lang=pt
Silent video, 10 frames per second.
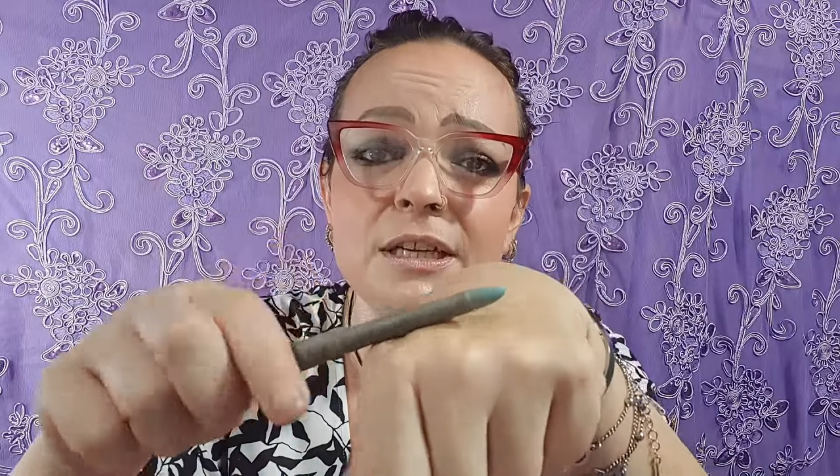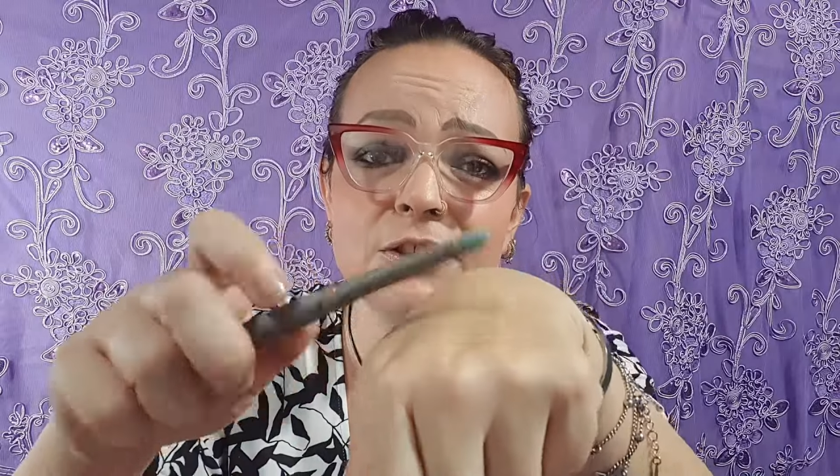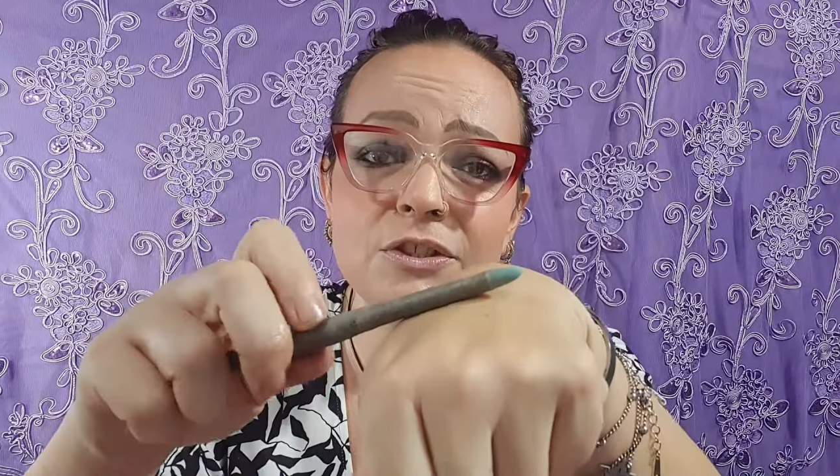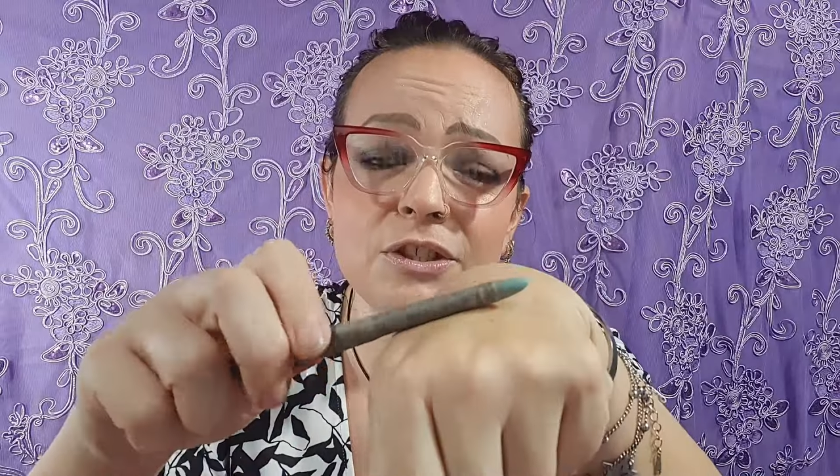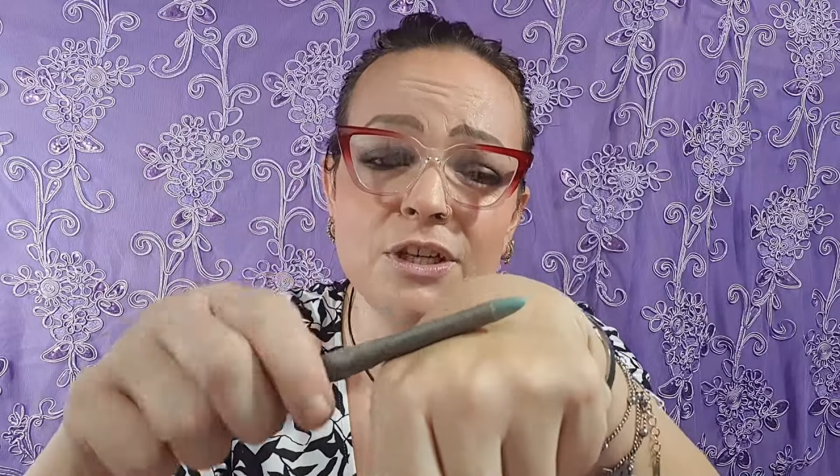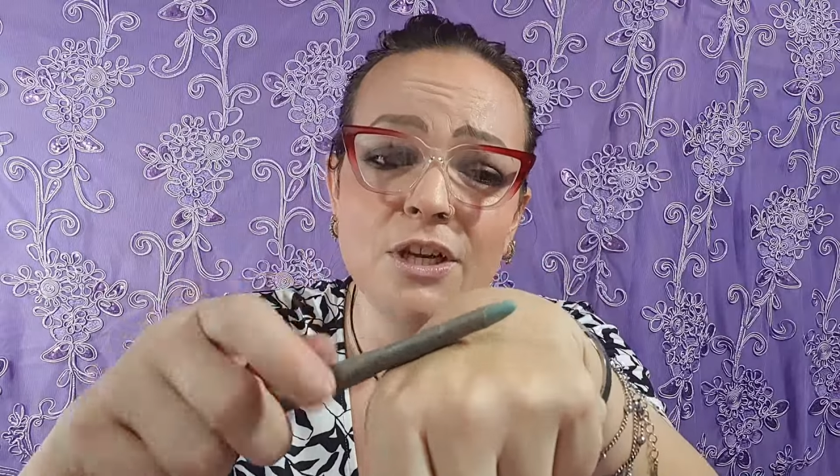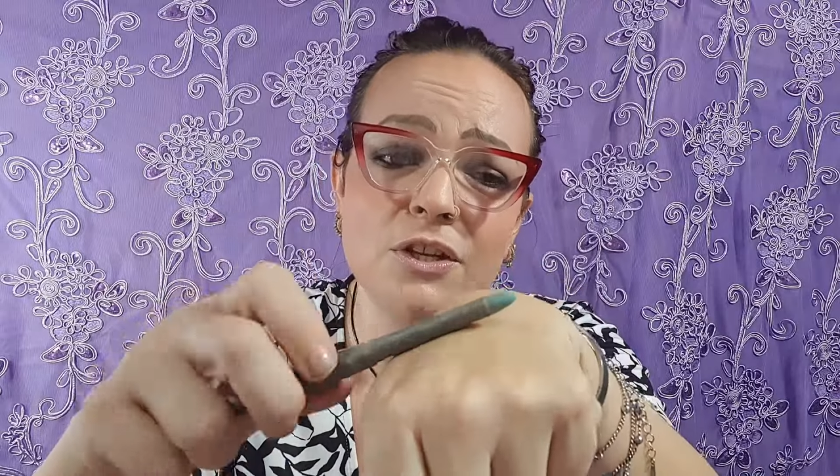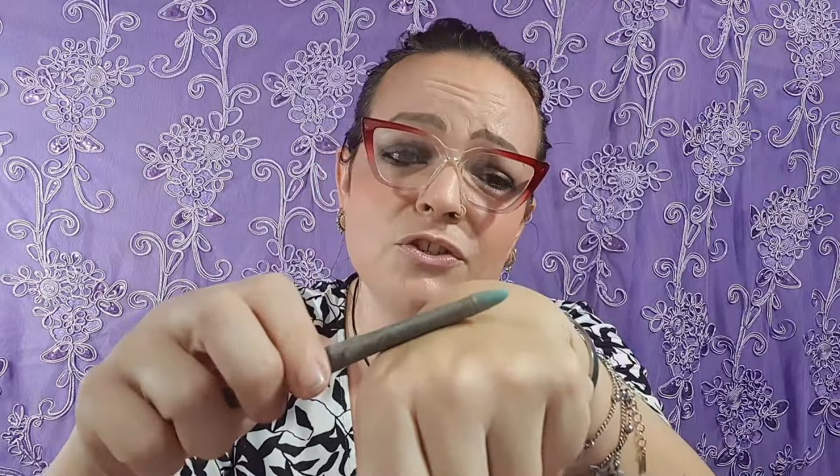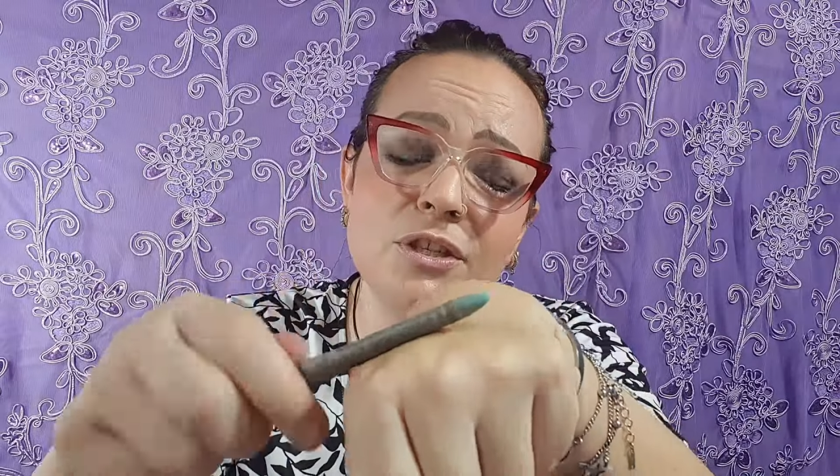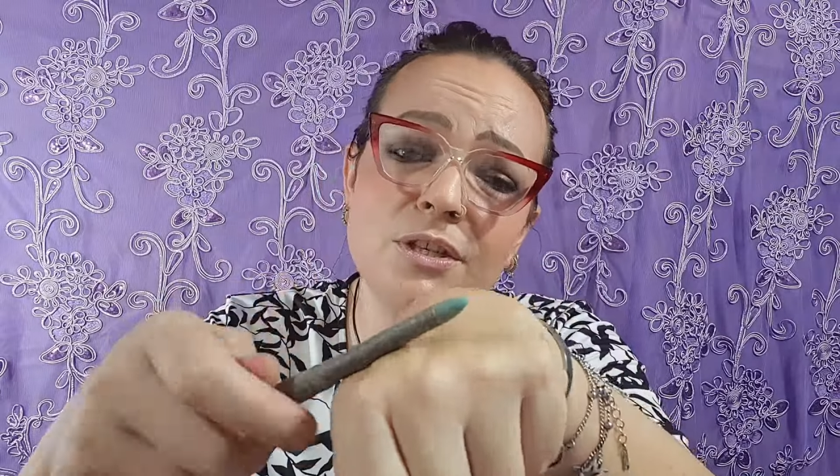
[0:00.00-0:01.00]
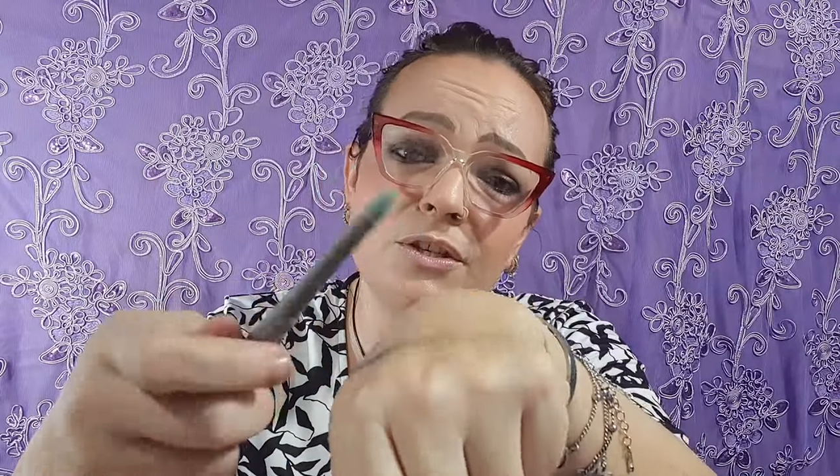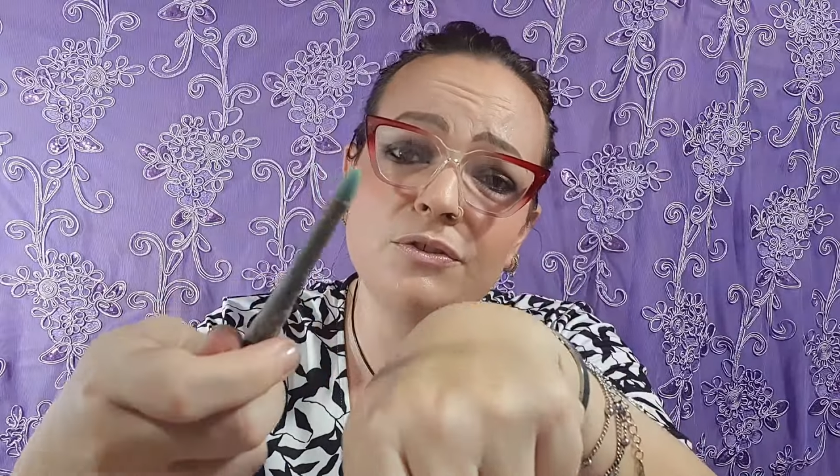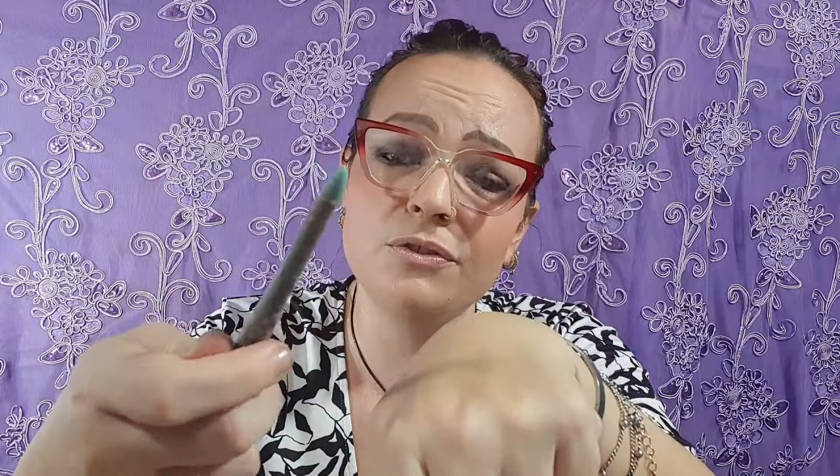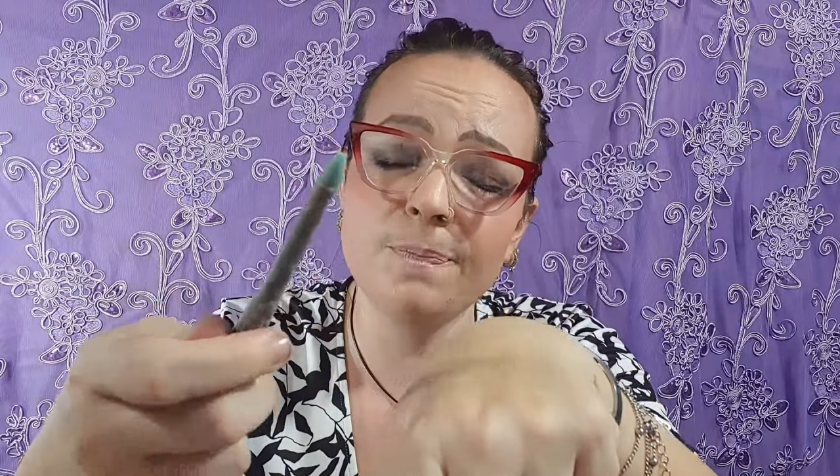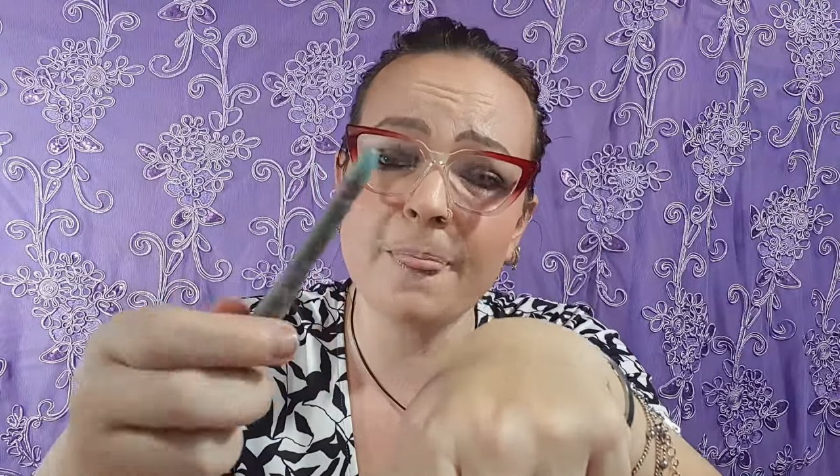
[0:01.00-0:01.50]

de, de, de